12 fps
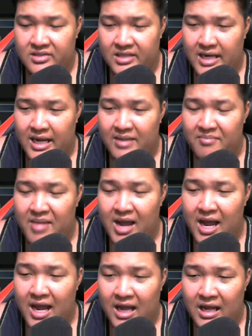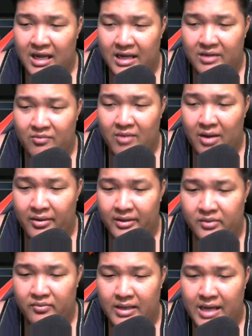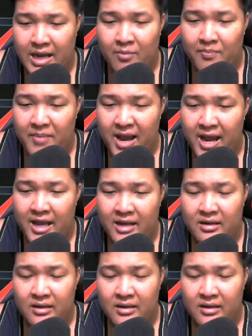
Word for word: ไนม้า คานิวาล SV98